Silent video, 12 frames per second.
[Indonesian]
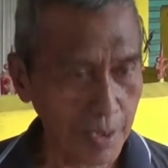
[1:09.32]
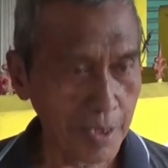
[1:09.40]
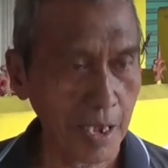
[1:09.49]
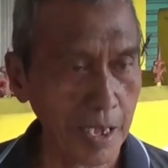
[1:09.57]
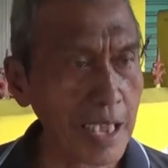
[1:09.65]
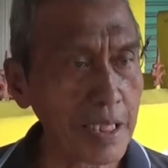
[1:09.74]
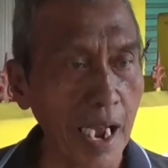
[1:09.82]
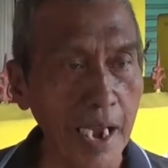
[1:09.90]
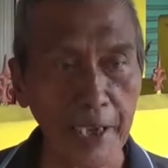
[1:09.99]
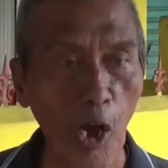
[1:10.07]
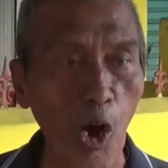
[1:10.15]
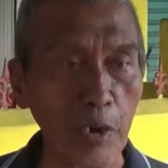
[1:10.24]
Saya lihat
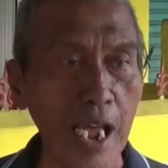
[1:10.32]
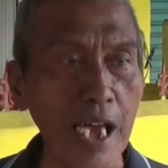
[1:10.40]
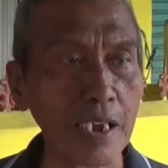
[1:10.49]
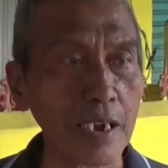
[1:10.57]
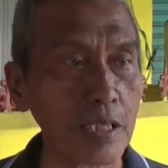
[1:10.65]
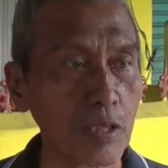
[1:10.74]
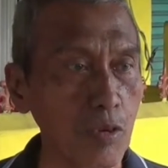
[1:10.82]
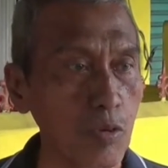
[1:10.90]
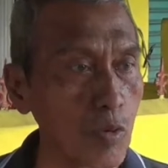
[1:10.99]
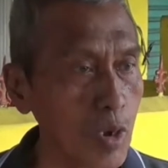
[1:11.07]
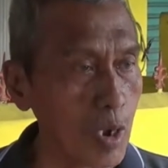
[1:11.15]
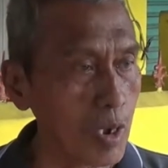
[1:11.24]
ada orang itu,
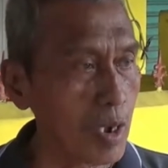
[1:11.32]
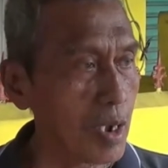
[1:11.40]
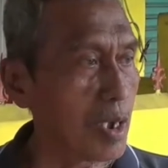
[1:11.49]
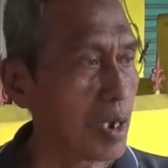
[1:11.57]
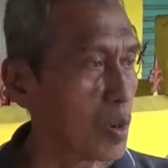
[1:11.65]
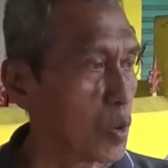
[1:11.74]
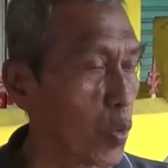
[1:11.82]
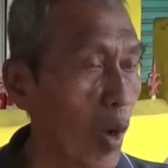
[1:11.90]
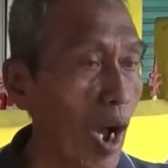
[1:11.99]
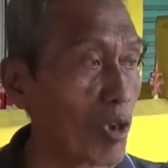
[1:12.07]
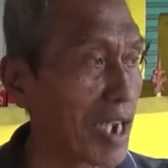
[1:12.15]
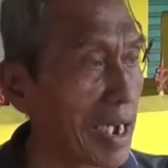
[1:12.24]

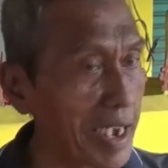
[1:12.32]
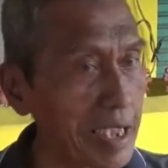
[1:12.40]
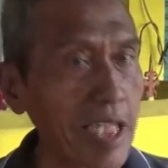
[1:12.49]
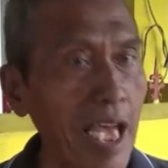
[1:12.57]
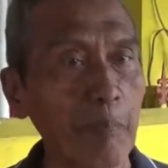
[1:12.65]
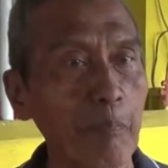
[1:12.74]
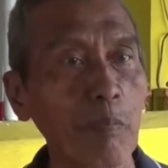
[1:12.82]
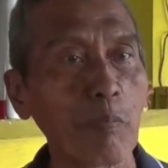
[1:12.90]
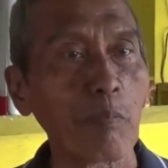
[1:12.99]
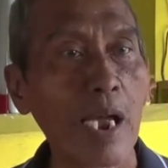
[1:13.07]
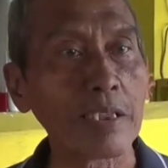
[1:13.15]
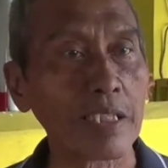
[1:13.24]
dua orang letak
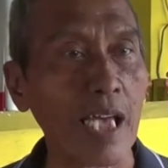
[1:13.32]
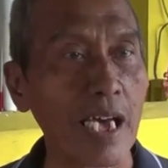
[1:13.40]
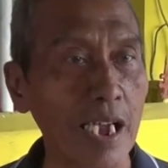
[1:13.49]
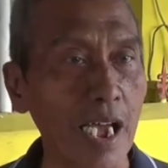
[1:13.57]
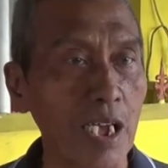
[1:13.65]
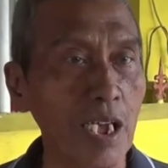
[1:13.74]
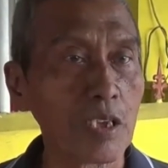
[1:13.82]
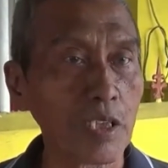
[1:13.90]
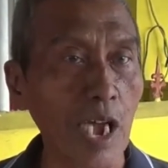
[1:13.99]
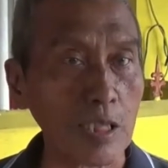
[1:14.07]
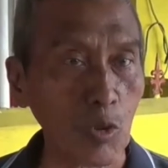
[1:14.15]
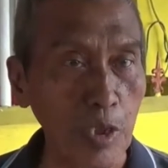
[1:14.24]
antara
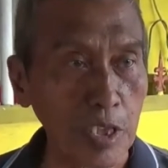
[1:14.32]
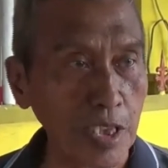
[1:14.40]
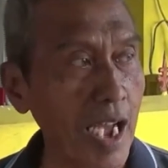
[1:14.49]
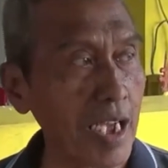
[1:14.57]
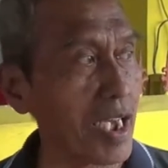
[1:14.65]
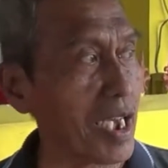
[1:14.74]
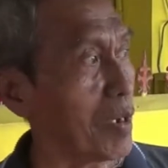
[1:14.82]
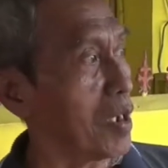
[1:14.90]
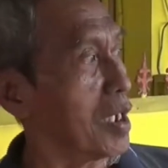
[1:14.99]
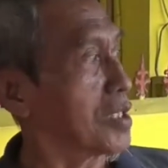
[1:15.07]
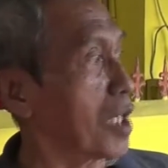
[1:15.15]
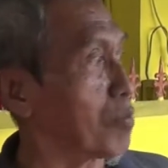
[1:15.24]
satu di sana
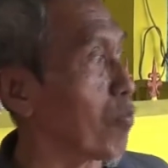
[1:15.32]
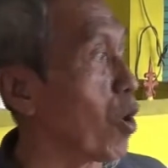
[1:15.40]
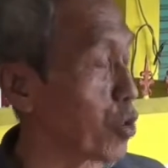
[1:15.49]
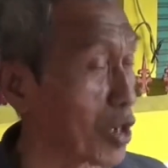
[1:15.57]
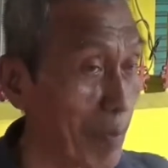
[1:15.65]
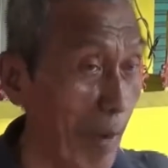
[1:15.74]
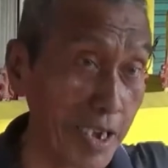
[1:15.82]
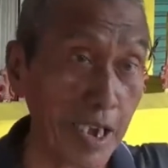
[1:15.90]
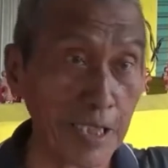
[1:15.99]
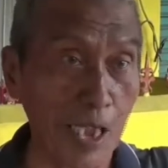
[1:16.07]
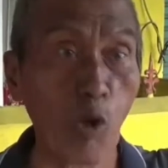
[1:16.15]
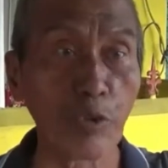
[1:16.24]
dan motor di mana
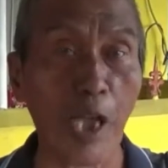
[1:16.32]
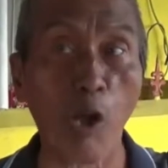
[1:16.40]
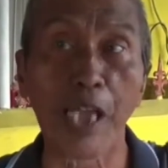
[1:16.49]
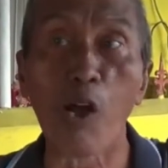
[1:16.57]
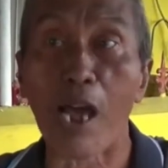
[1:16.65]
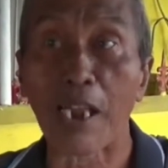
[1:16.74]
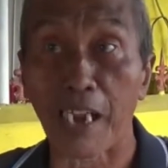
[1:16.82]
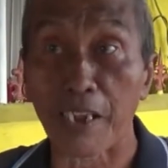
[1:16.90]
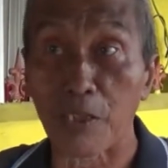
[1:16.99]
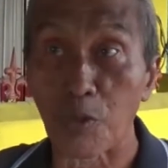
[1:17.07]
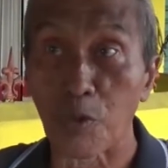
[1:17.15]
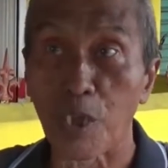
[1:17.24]
nggak tahu jauh-jauh antara
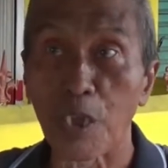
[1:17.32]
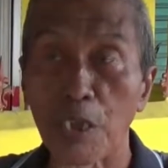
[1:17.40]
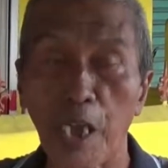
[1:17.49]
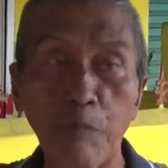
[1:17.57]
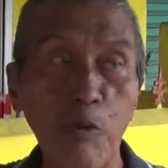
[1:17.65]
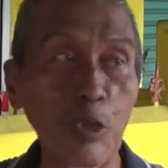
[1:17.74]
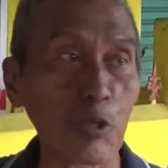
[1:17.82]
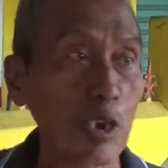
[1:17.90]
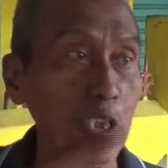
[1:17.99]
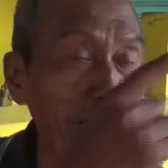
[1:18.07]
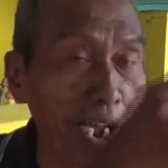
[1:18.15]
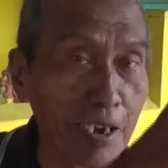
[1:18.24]
itu dari motor
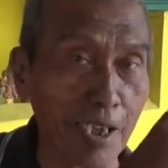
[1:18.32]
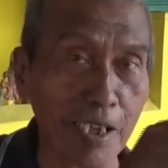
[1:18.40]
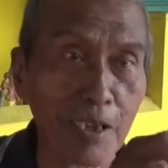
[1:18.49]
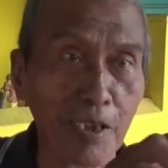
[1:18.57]
di sana